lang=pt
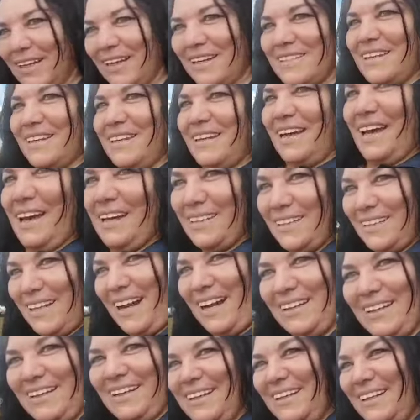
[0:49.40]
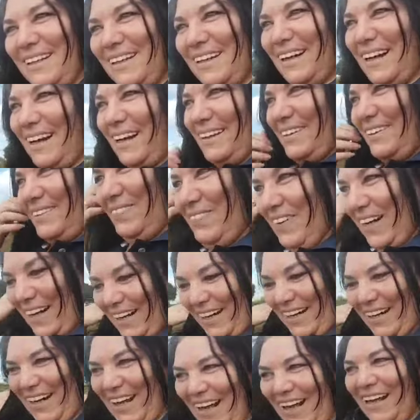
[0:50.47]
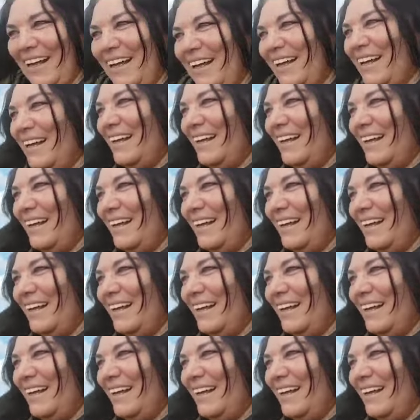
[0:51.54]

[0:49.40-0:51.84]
Tem que seguir a estradinha direto para cá.